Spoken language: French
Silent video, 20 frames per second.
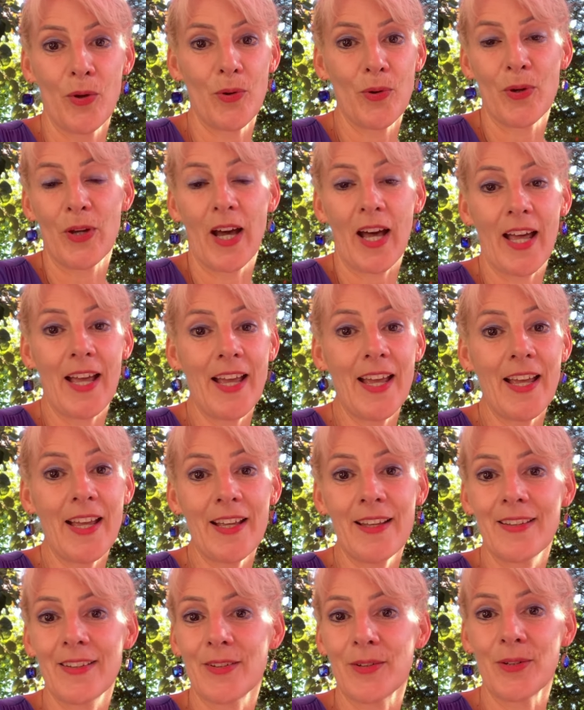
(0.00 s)

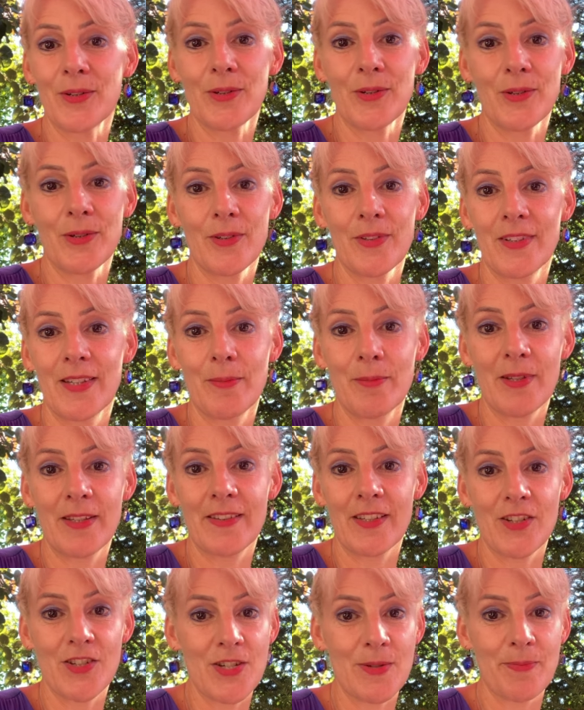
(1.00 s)
grecs, des
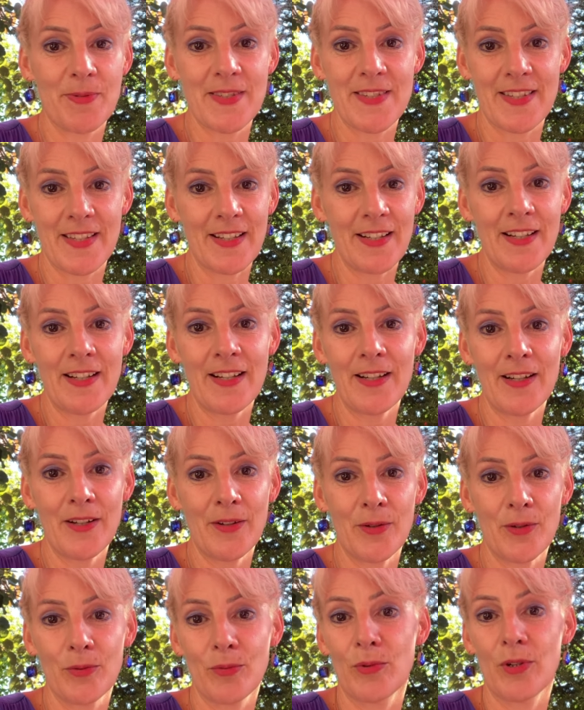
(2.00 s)
mythes
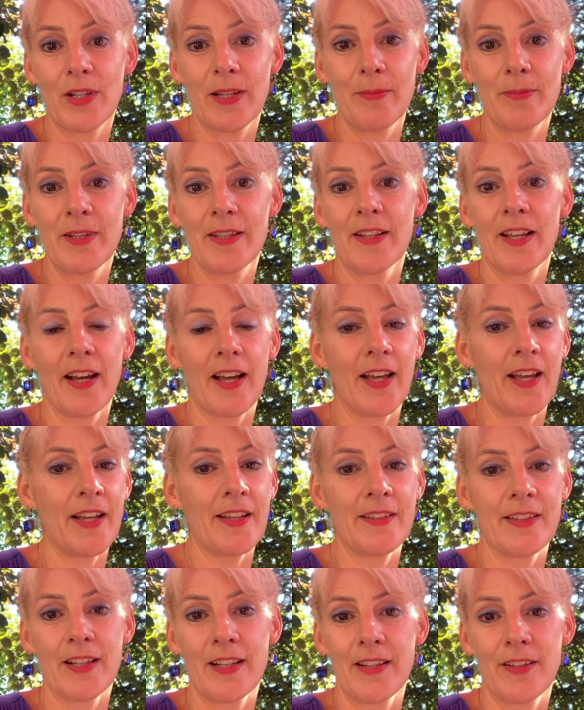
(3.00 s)
égyptiens, donc les mythes
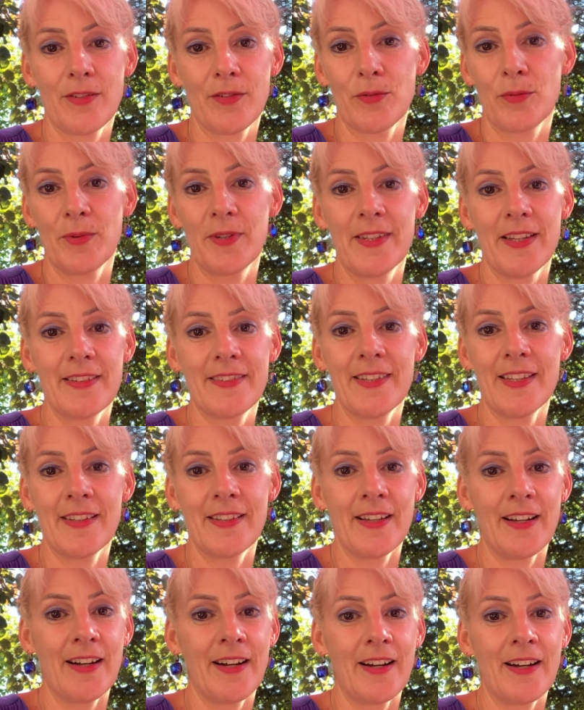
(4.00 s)
grecs, il y a celui
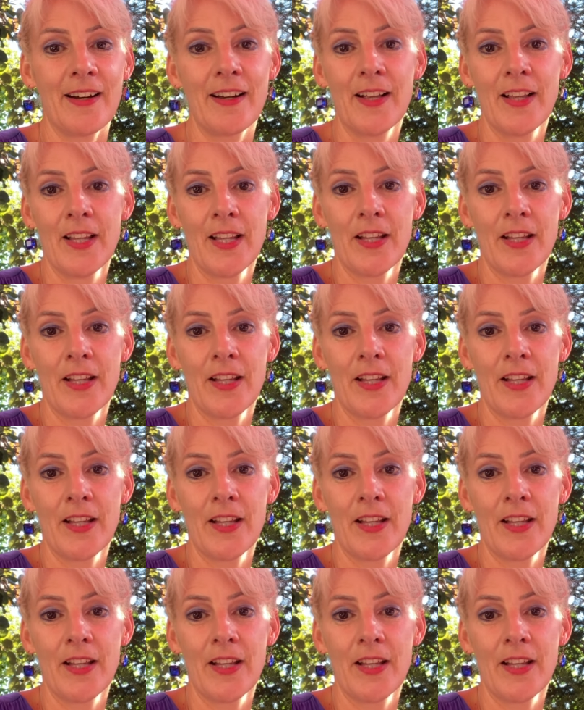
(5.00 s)
d'Athéna,